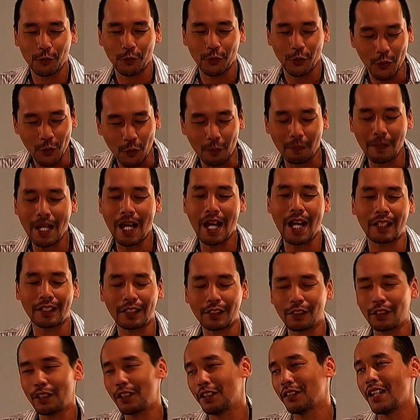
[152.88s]
สนุกมากแล้
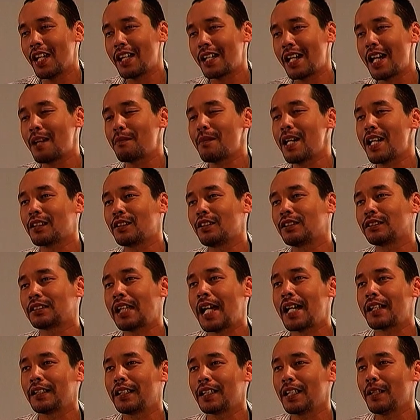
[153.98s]
วก็น่ารักมากน้องตั๊
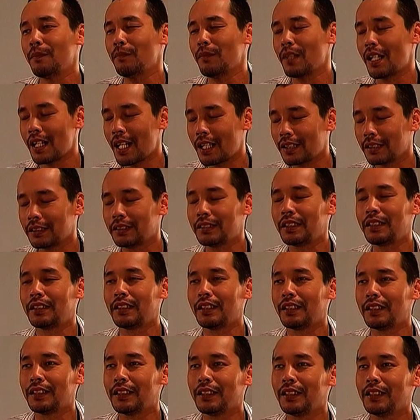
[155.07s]
กนะครับน่ารักจริงๆเล
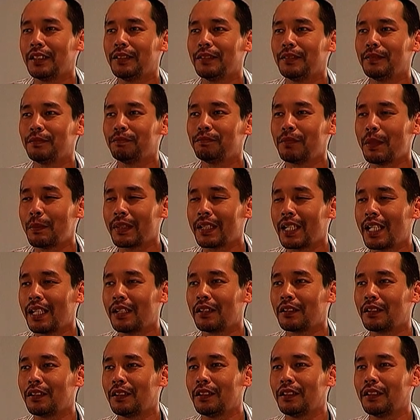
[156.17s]
ยนะฮะ เป็นไปได้แล้
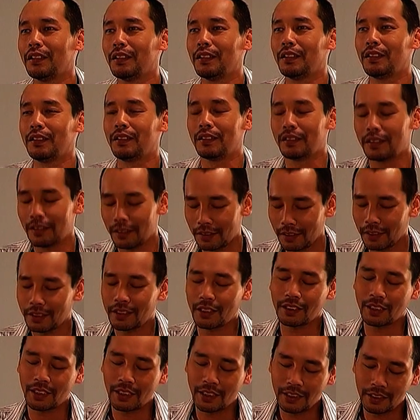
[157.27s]
วก็แต่
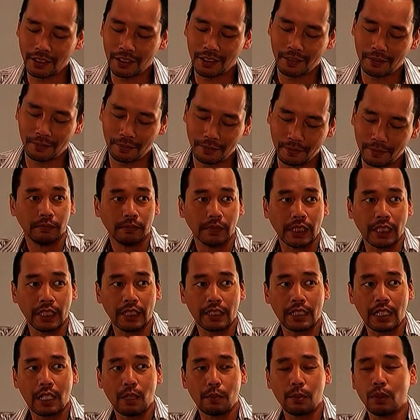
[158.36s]
จะคิดนะครับเมื่อกี้
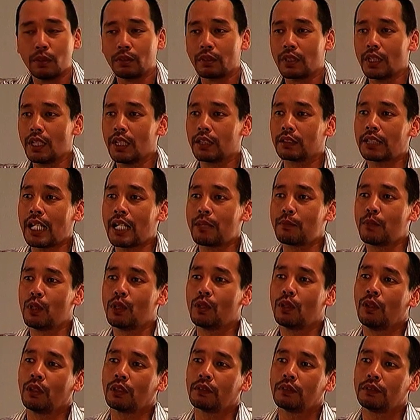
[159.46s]
เราพูดเรื่องตั๊กบก
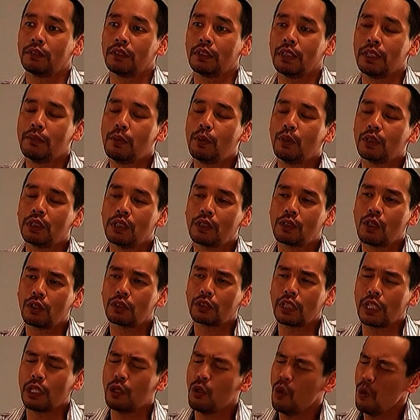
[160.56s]
กฎนี่มาพูดถึงโก
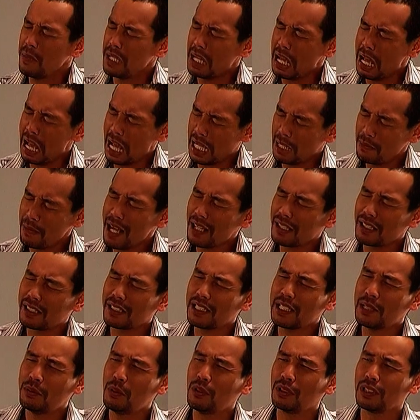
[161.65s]
ติผมมันห่างกันมากเลย
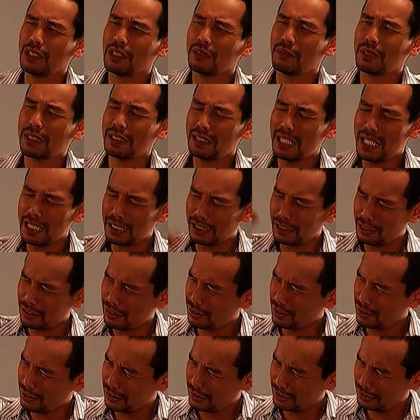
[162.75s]
เนี่ยพูดเนี่ยมันจะน่าก็
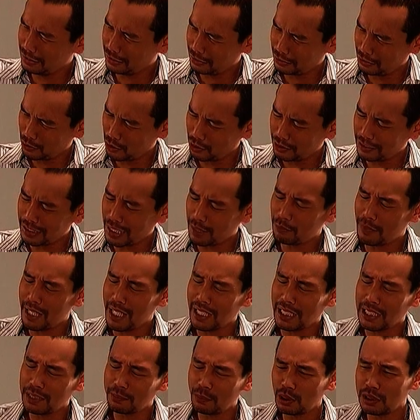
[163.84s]
ลดหลั่นมา
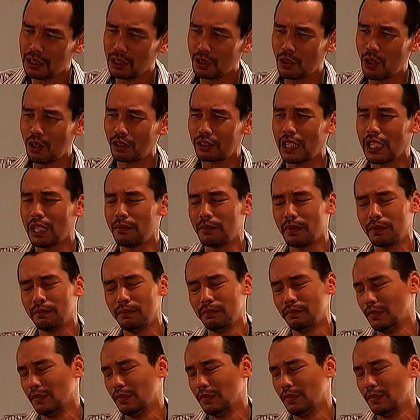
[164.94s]
แล้วพูดถึงโกติมัน